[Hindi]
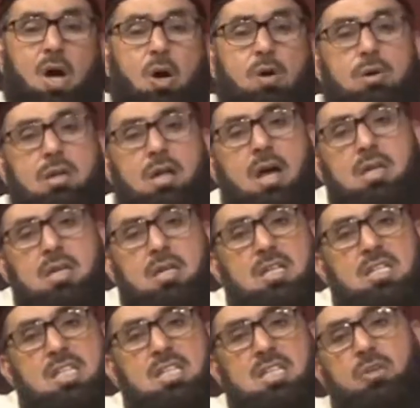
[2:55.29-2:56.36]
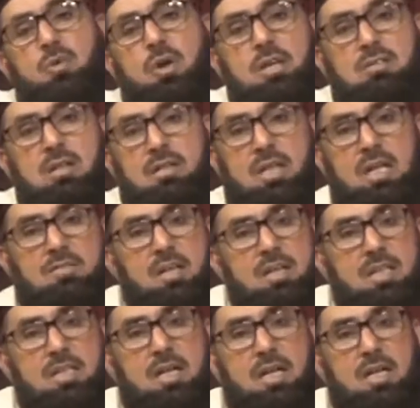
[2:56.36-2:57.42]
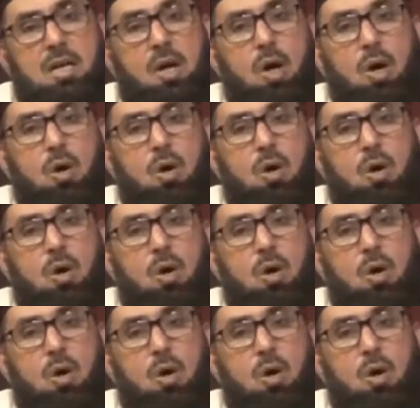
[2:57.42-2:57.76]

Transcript: और ना ही किसी ने कोई ऐसा दावा किया है